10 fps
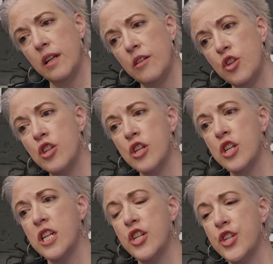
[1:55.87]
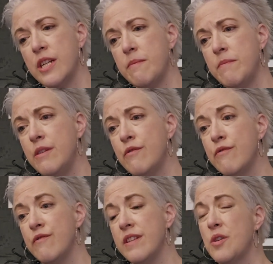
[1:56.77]
j'ai mis
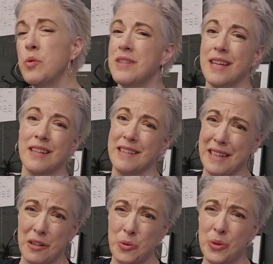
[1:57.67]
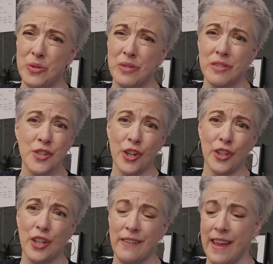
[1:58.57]
une vidéo très, très, très courte, je
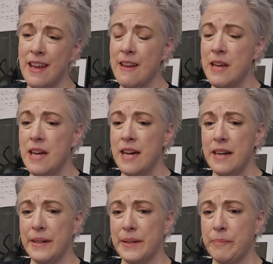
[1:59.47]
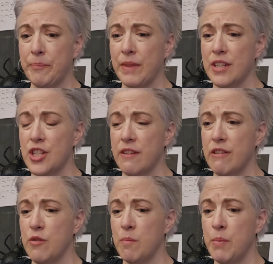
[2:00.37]
reconnais. Hum,
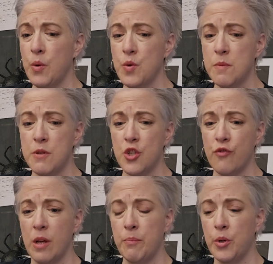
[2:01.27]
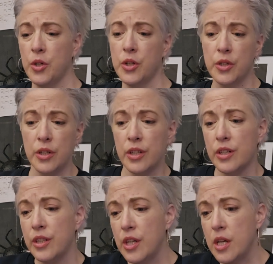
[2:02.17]
j'avais une pause, puis je voulais pas euh,
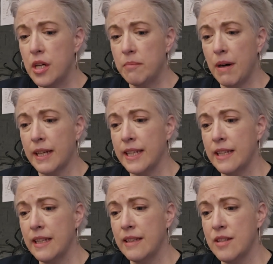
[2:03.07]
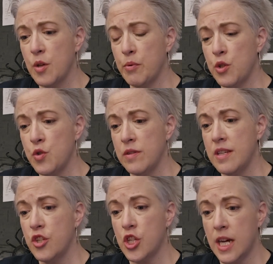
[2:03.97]
manquer des
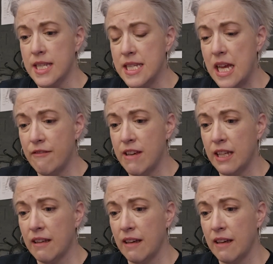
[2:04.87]
opportunités de jaser avec,